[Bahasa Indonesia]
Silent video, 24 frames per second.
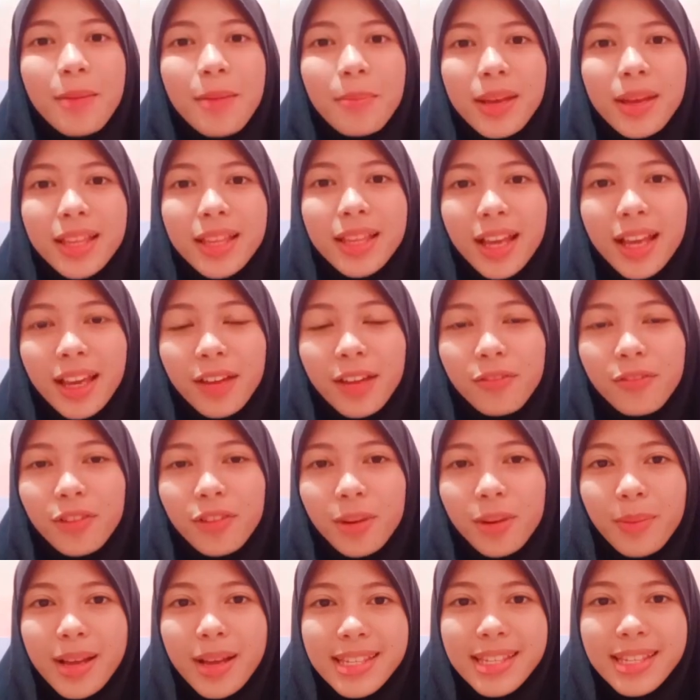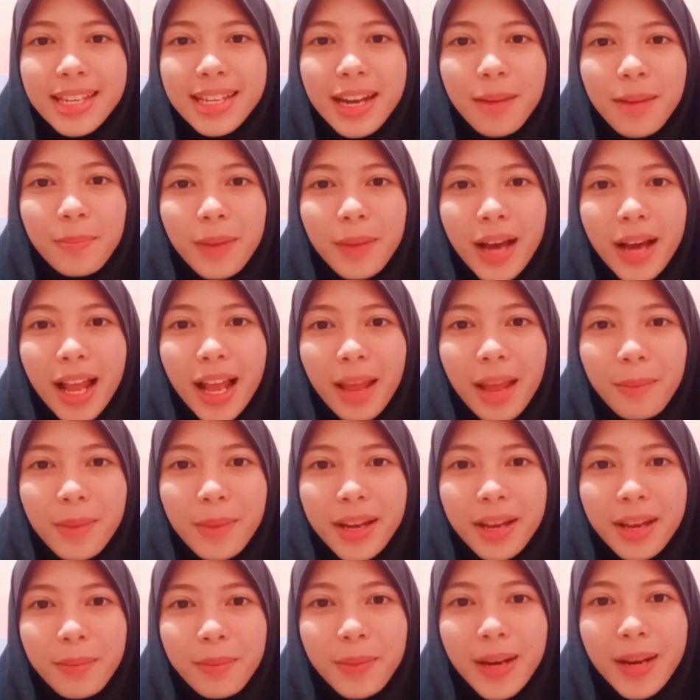Banyak informasi dan pengalaman
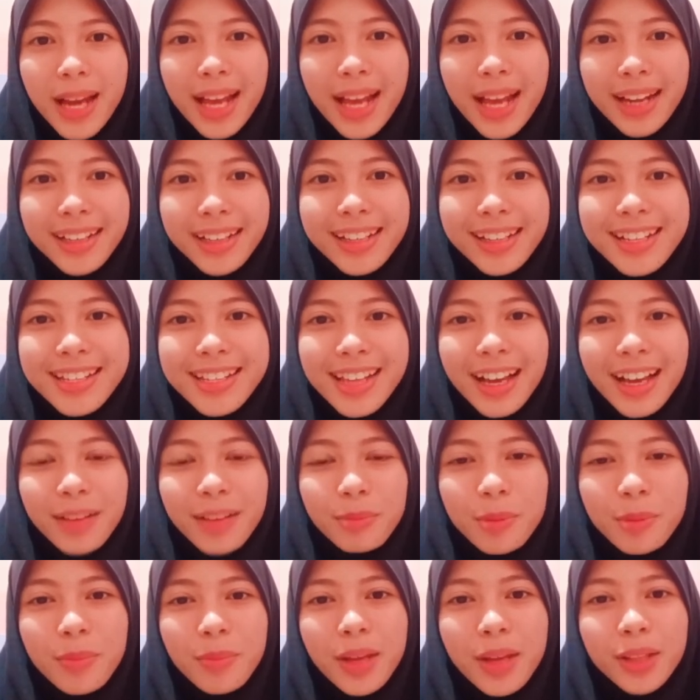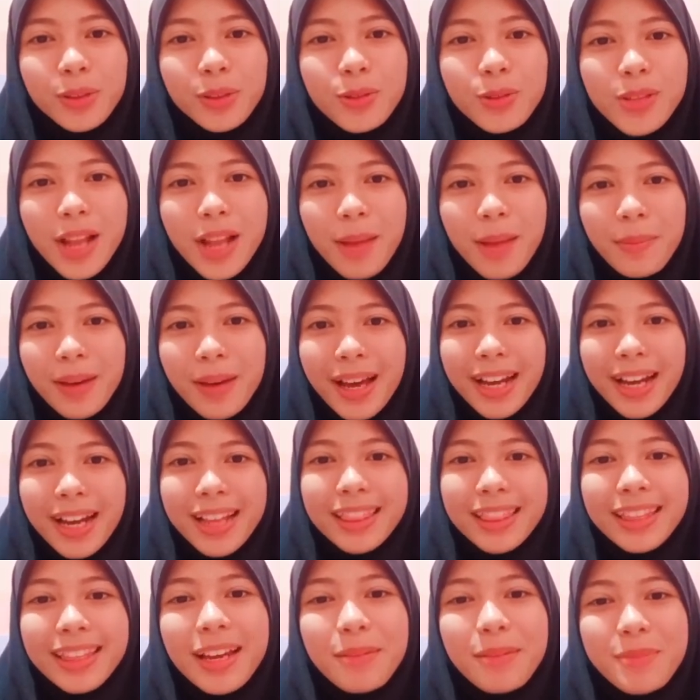yang menarik dan sangat membantu selama
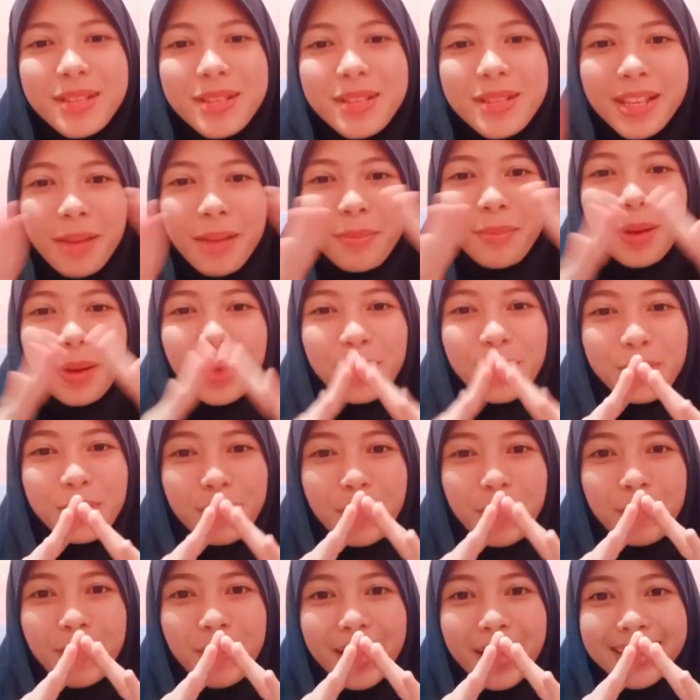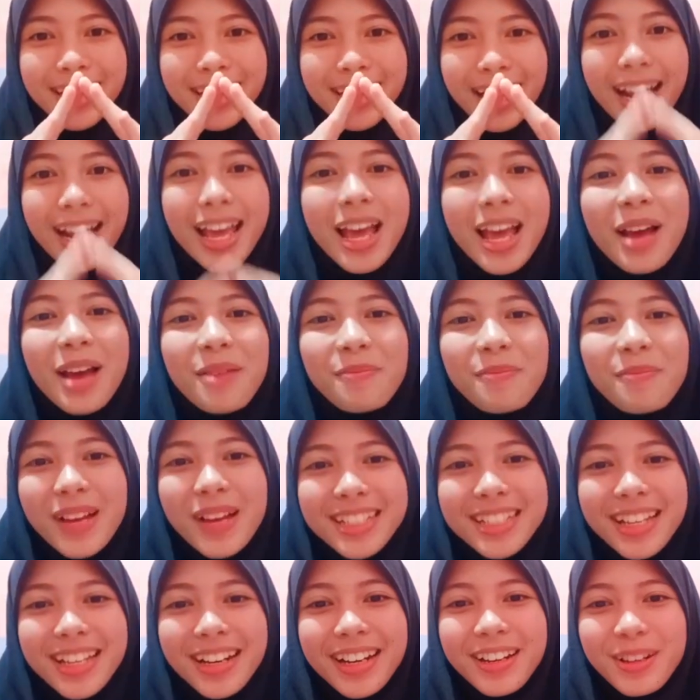karantina bersama Rumah Belajar.
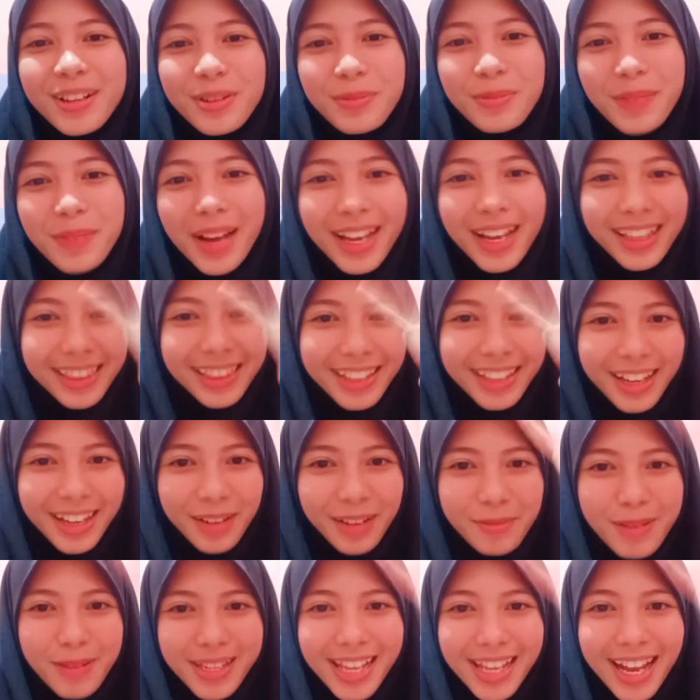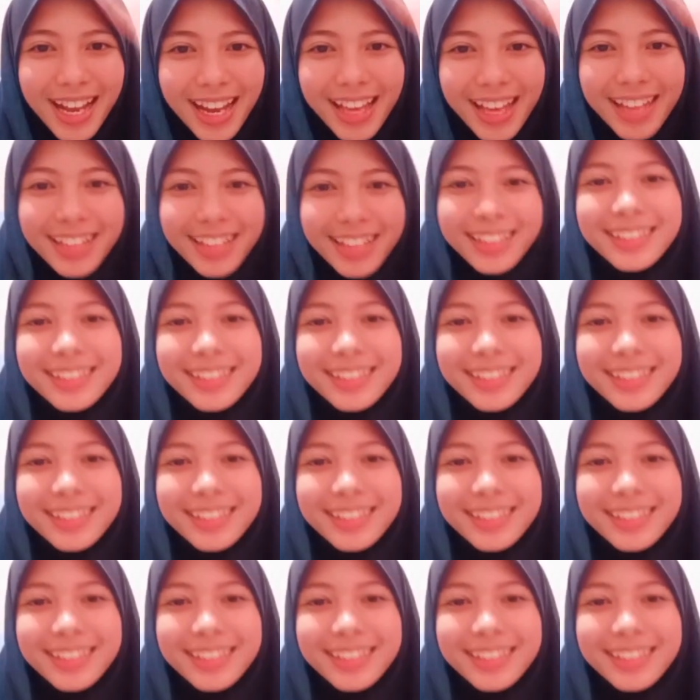Belajar di rumah tidak masalah.